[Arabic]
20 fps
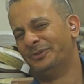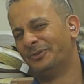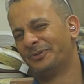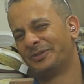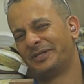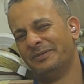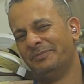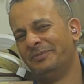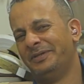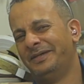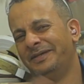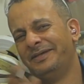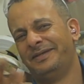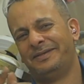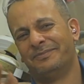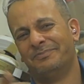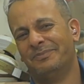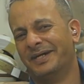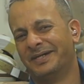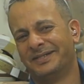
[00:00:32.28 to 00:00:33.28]
شعور
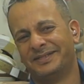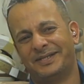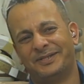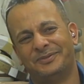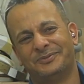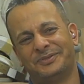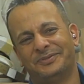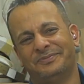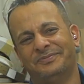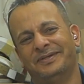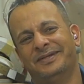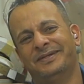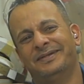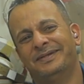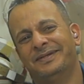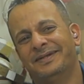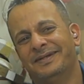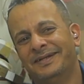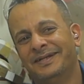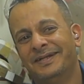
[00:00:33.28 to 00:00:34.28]
كبير ما اقدر اوصفه
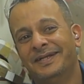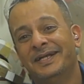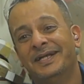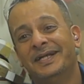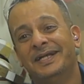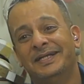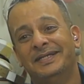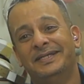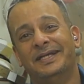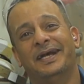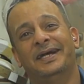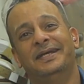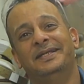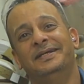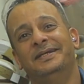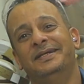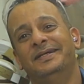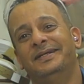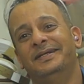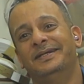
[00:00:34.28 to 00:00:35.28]

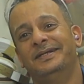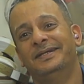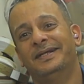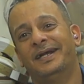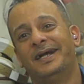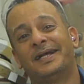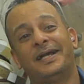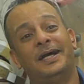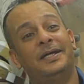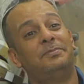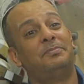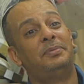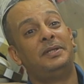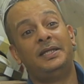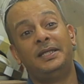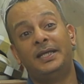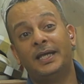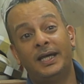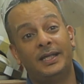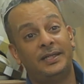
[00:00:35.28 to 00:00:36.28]
يعني اقعد
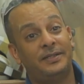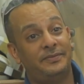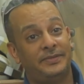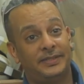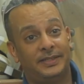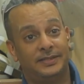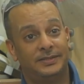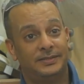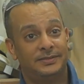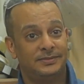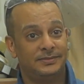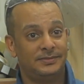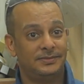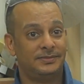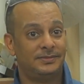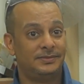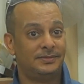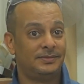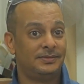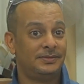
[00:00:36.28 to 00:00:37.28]
بالليالي فيها
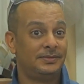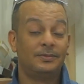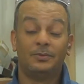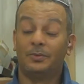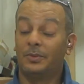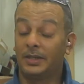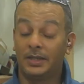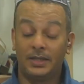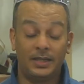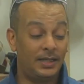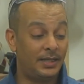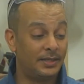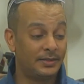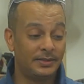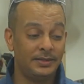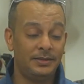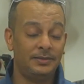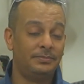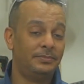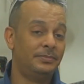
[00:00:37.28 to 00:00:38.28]
والله
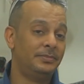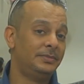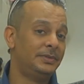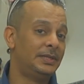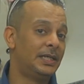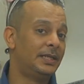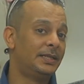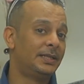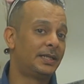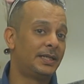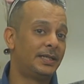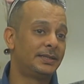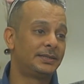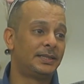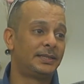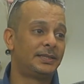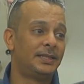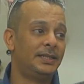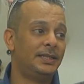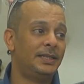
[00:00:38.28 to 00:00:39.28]
العظيم يعني
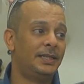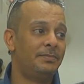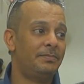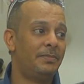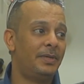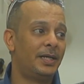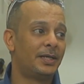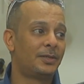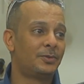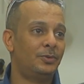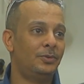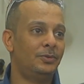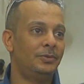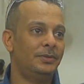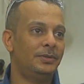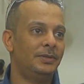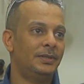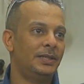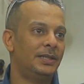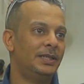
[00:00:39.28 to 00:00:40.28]
خاصة لما
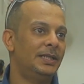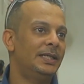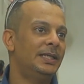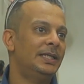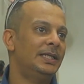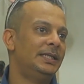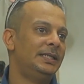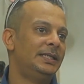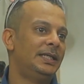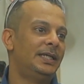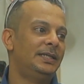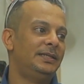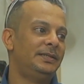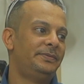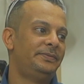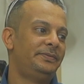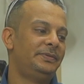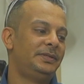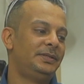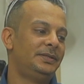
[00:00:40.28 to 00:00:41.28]
اكون
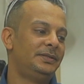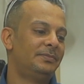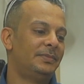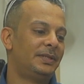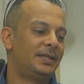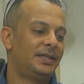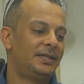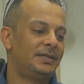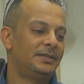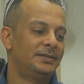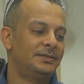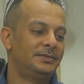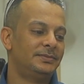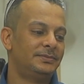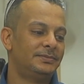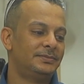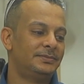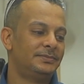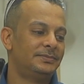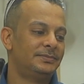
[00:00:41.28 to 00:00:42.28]
يعني في مثلا
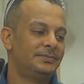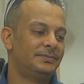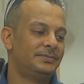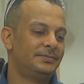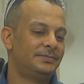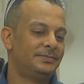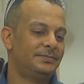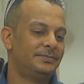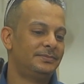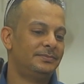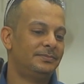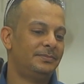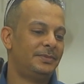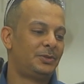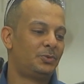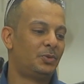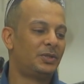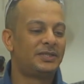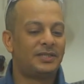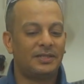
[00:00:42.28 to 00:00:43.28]

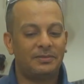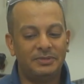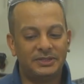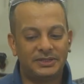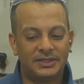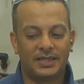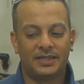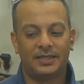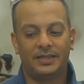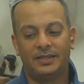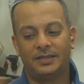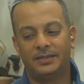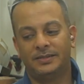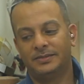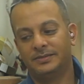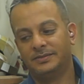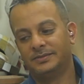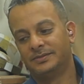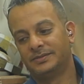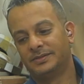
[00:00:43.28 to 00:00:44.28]
متوتر من شغلة
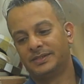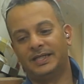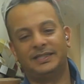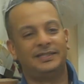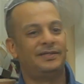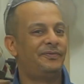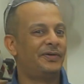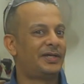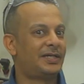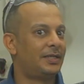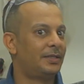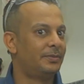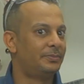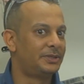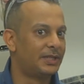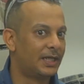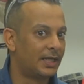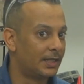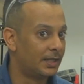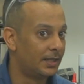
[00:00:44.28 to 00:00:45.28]
قاعد افكر
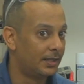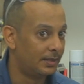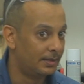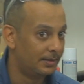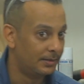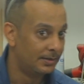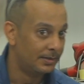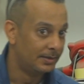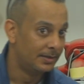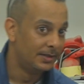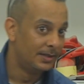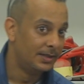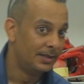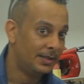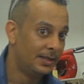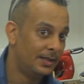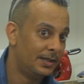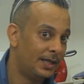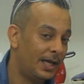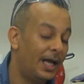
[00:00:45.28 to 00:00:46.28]
بشغلة
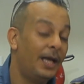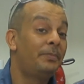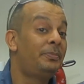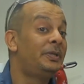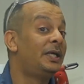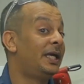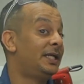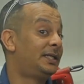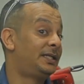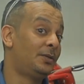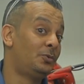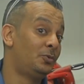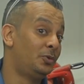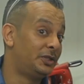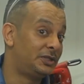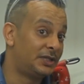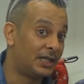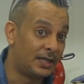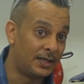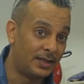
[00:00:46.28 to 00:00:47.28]
ابي
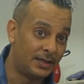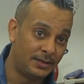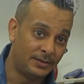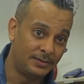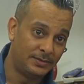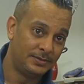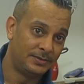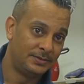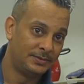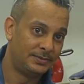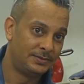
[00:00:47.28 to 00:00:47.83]
اسوي شغلة